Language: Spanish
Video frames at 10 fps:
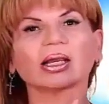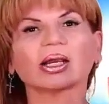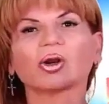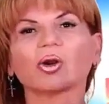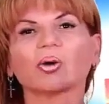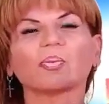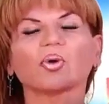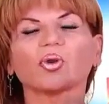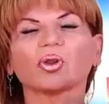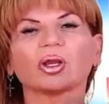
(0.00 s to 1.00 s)
y proponle
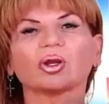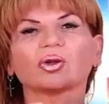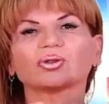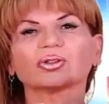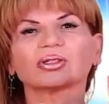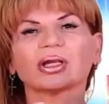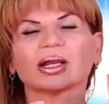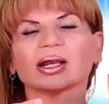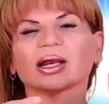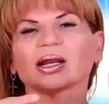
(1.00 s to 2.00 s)
que te acompañe,
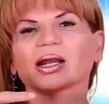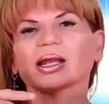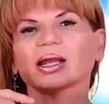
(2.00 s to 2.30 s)
Libra.